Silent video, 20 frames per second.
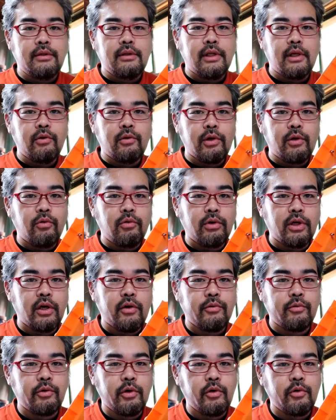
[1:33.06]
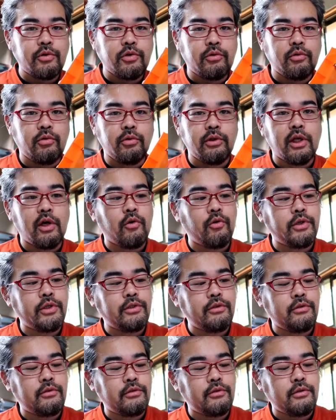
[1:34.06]
なので今回はそれをちょっと直
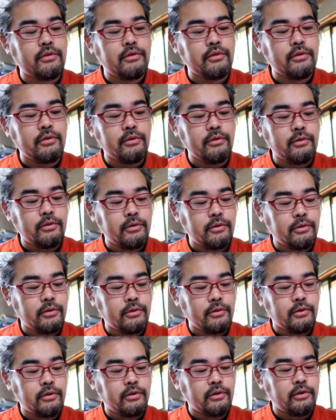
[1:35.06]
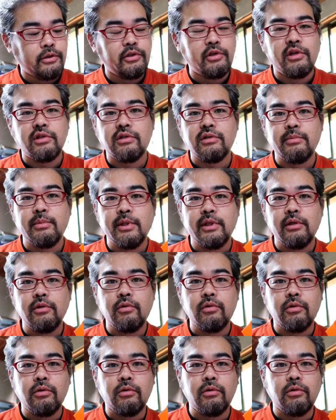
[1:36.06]
しつつ、ユーエスビー
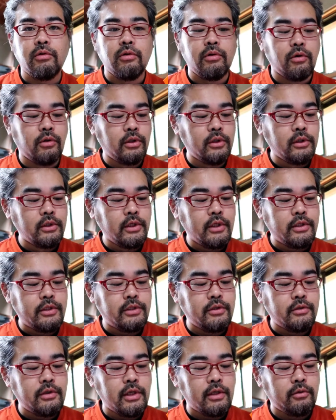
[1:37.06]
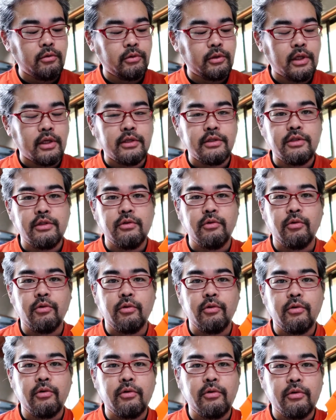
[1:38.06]
の充電の端子
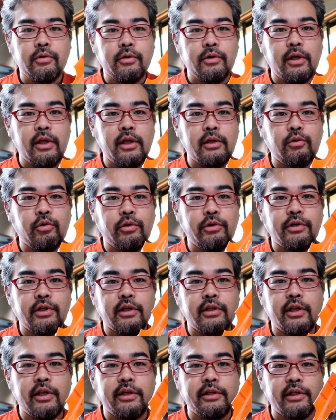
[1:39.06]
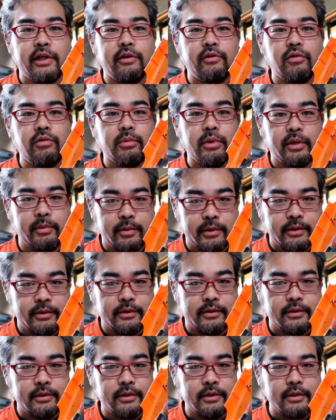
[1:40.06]
を取り付けていきたいと思いま
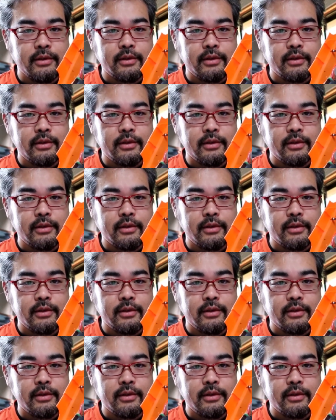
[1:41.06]
す。